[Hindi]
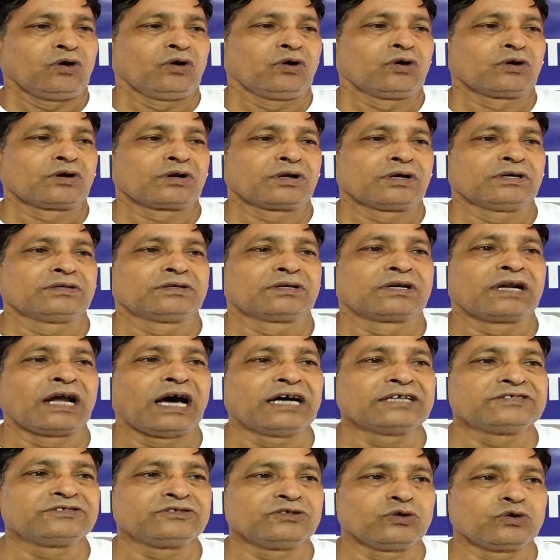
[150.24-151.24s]
और
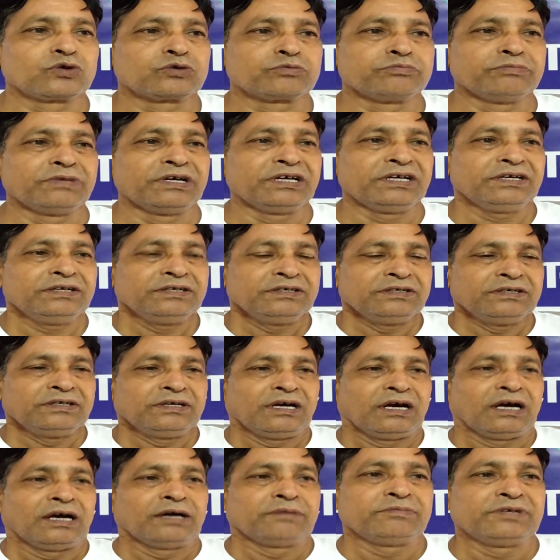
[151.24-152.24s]
राजयोग में
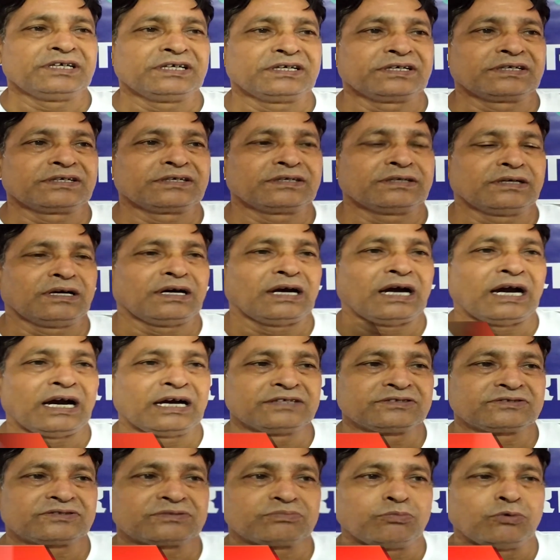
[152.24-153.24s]
हमें
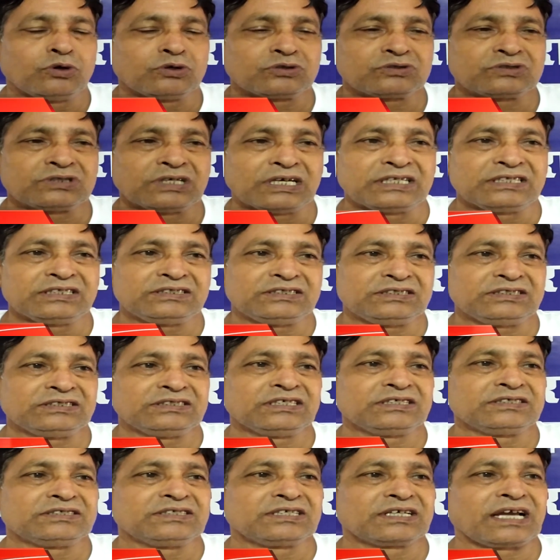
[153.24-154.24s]
आज बहुत सारी
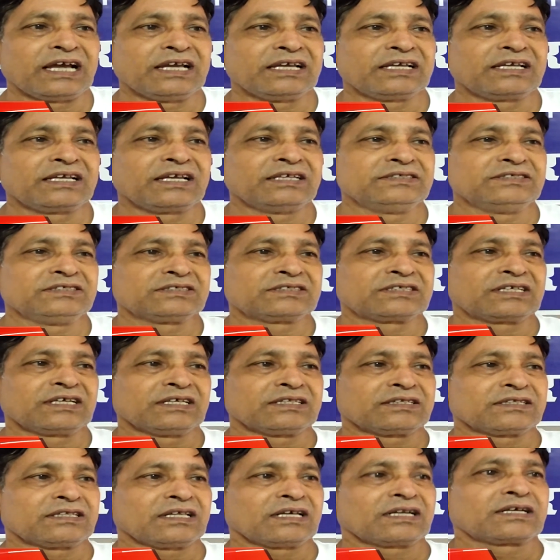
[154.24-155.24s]
चीजें सिखाई गई जिसके
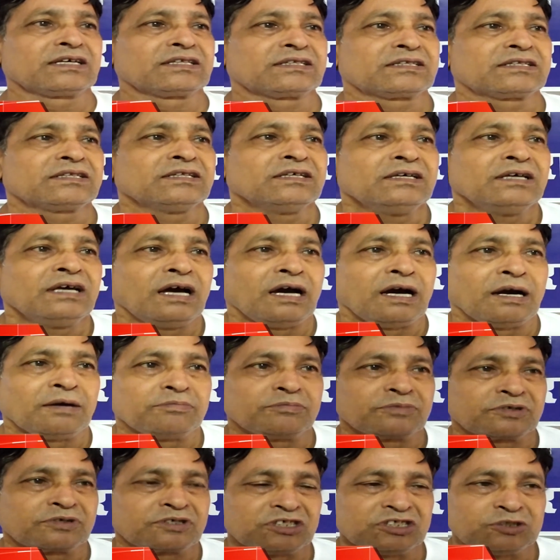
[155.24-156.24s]
अंतर्गत
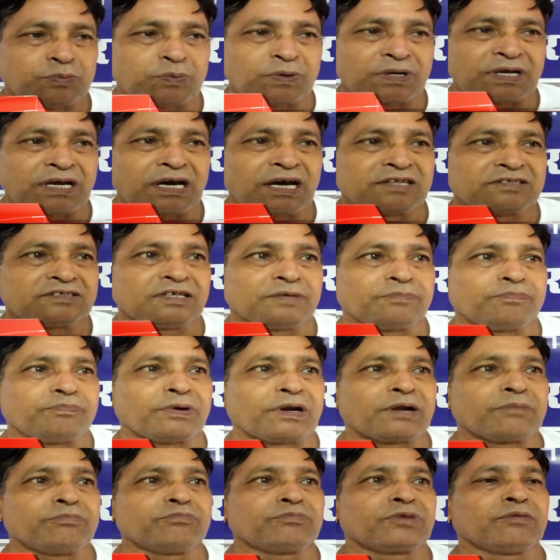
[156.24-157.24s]
हम किस प्रकार से
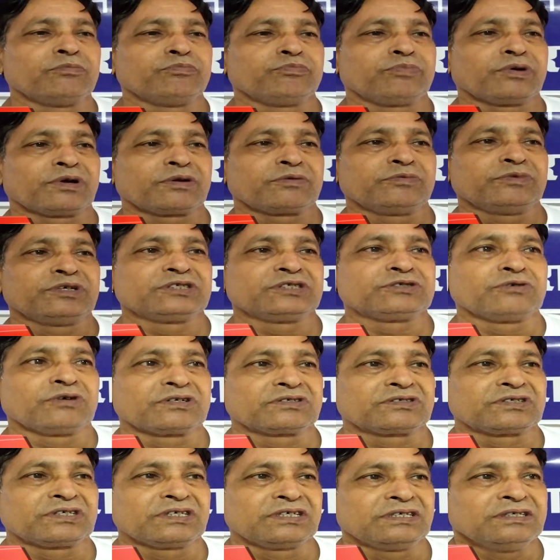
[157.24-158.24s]
परम ब्रह्म
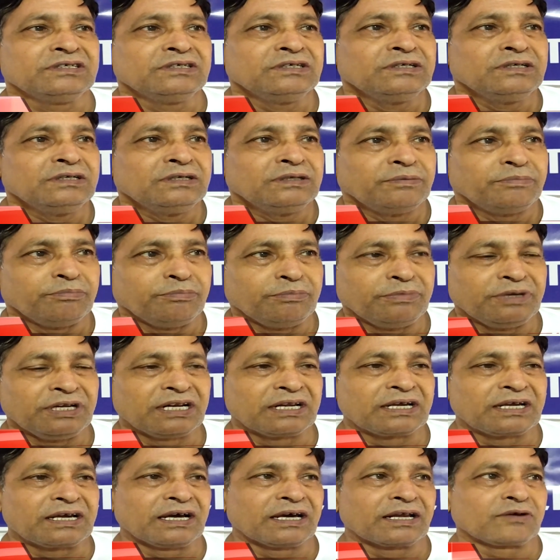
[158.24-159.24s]
परमेश्वर से
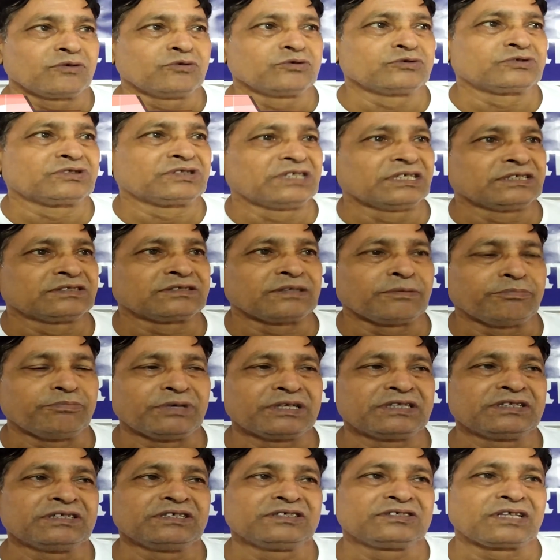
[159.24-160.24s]
मिलकर उससे
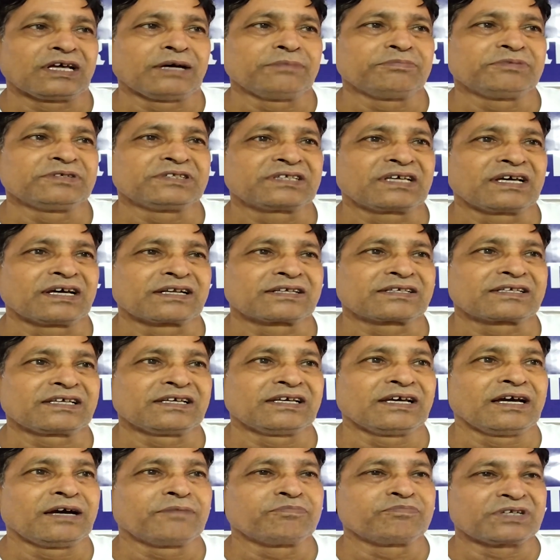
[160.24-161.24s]
संबंध स्थापित
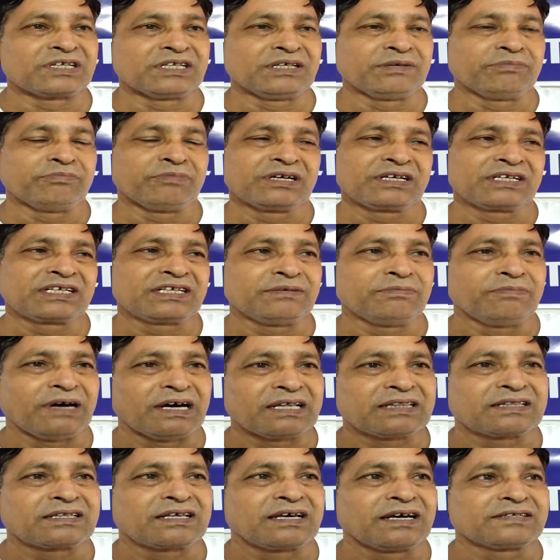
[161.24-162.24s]
करके अपने मन की
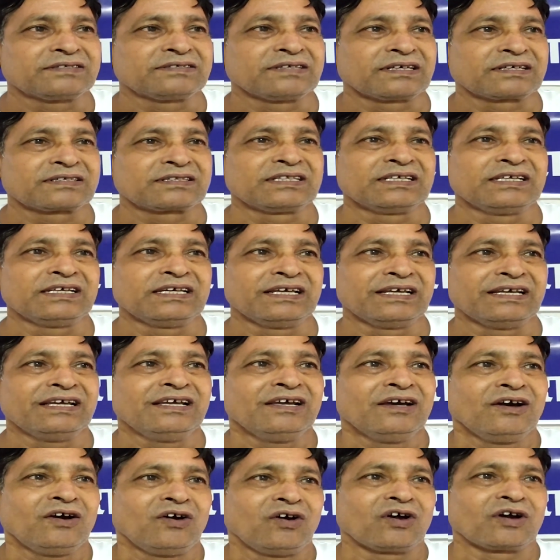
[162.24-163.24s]
बात कर सकते हैं
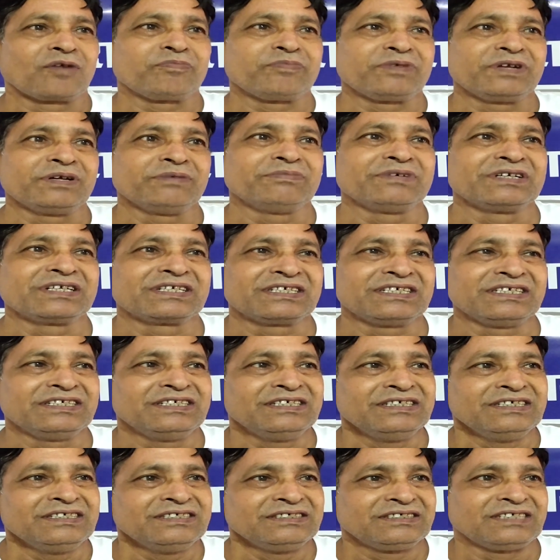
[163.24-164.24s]
और अपने मन की
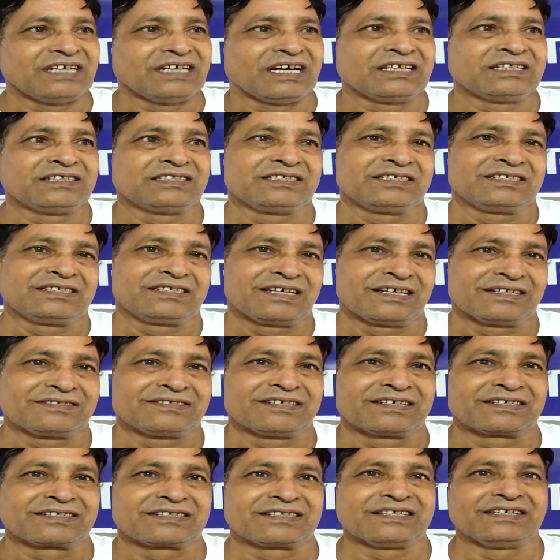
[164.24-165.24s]
शांति कर
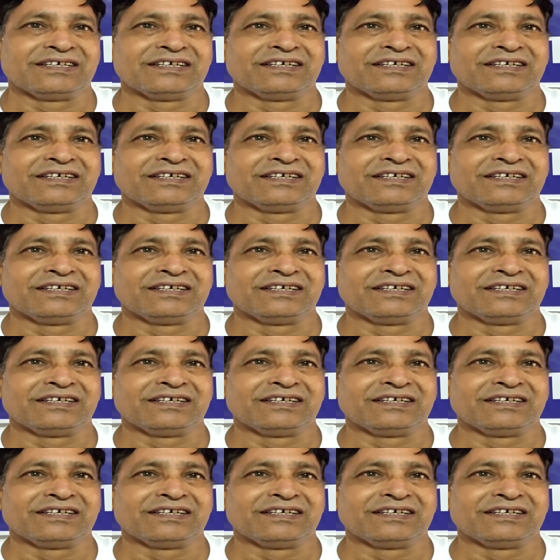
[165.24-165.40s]
सकते